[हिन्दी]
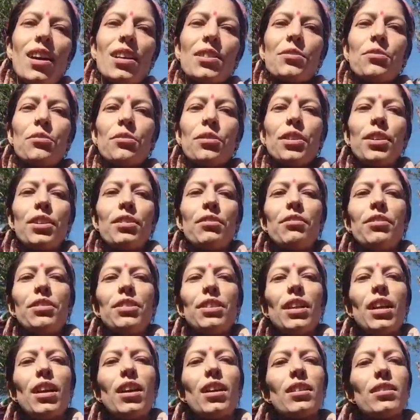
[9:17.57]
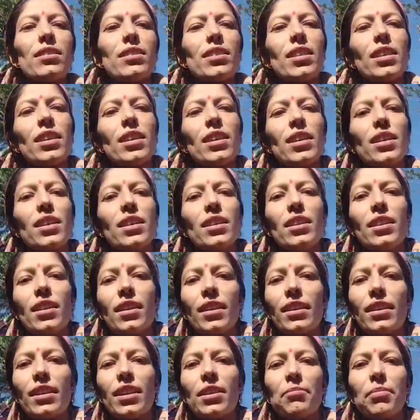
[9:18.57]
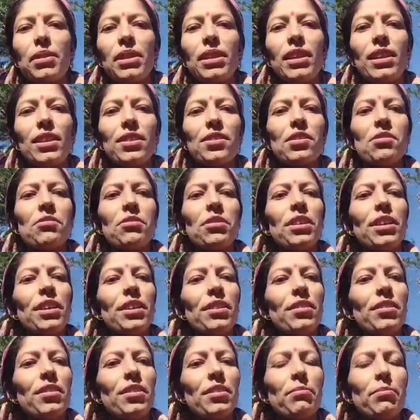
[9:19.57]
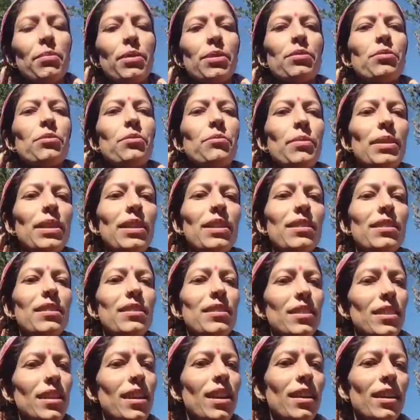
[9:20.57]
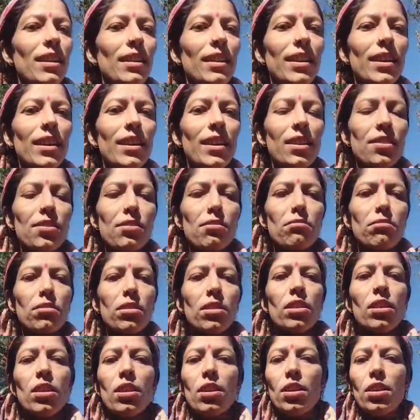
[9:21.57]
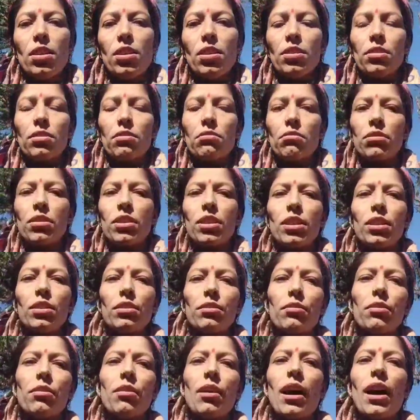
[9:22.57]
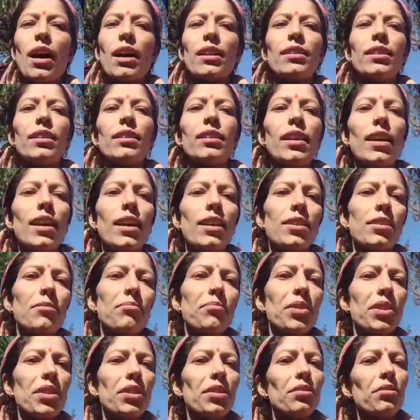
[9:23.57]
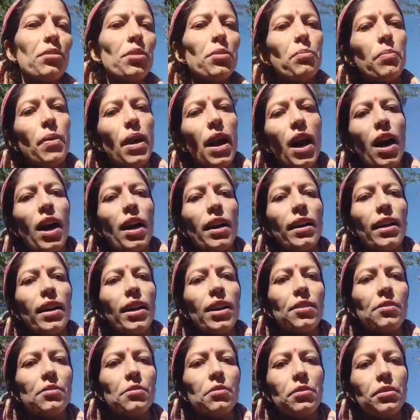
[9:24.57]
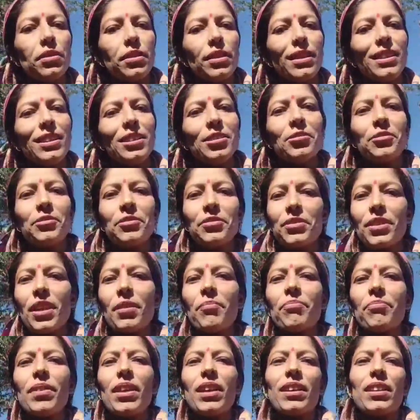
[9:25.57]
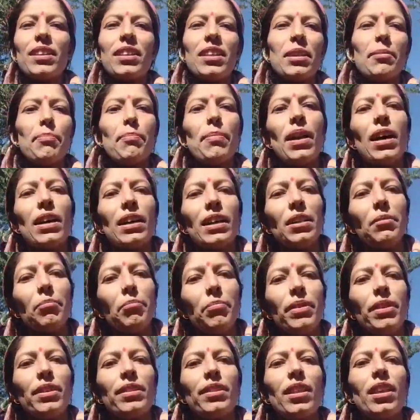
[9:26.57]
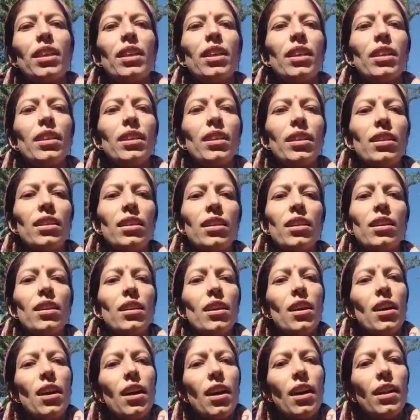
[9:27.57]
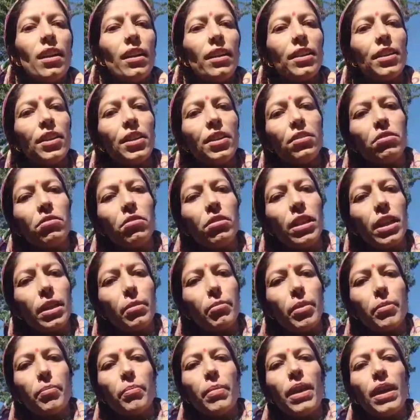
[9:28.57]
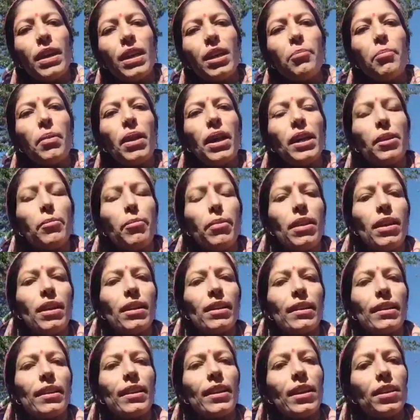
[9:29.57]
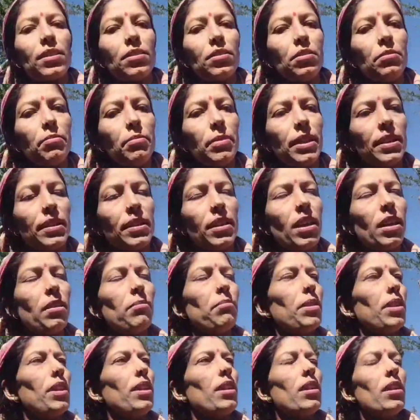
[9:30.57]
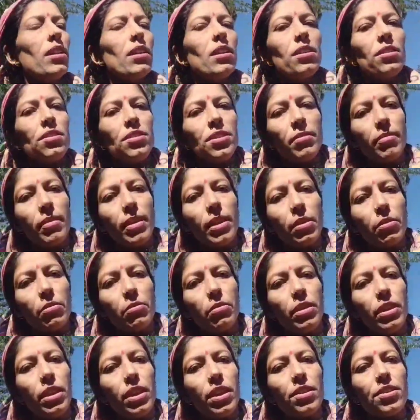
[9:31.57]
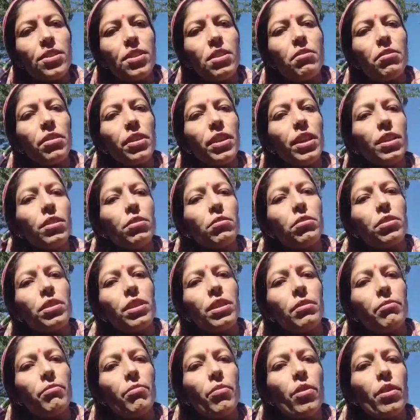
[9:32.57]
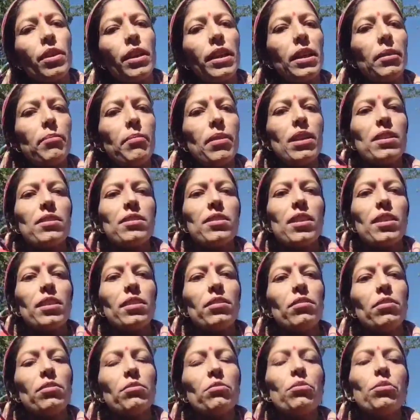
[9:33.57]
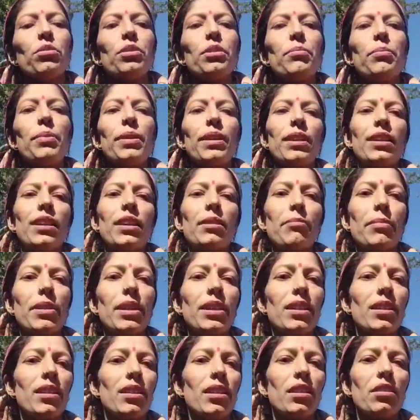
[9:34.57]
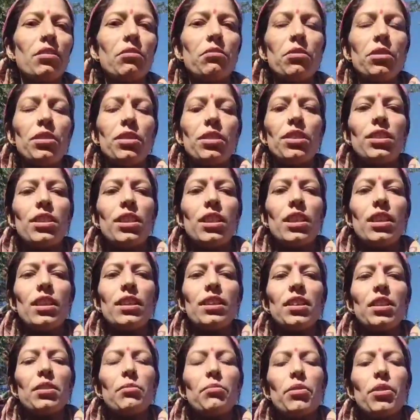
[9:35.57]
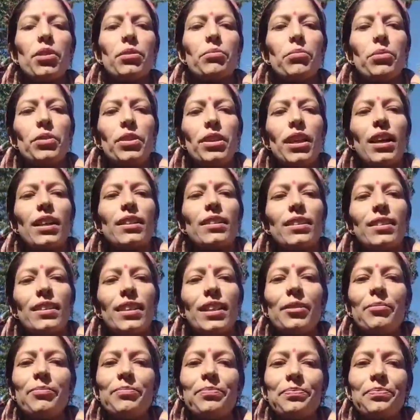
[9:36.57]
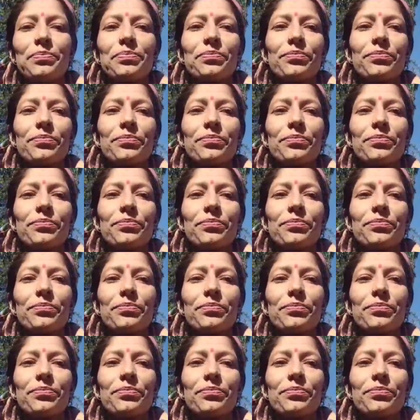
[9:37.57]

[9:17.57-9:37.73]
आ चुकी हूँ यहाँ से लकड़ियाँ भी ले जाऊँगी और पशु भी चरा करके ले जाऊँगी क्योंकि इनको आदत है जब तक इनको बाहर नहीं छोड़ते हैं तब तक ये पानी पीते ही नहीं हैं हालांकि इनको घर में पहले पानी पिला करके आती हूँ बट अभी जब घर को ले जाऊँगी तो ये बॉडी के पास जाएंगे और ख़ुद पियेंगे पानी इनको ये इनकी बहुत बुरी आदत है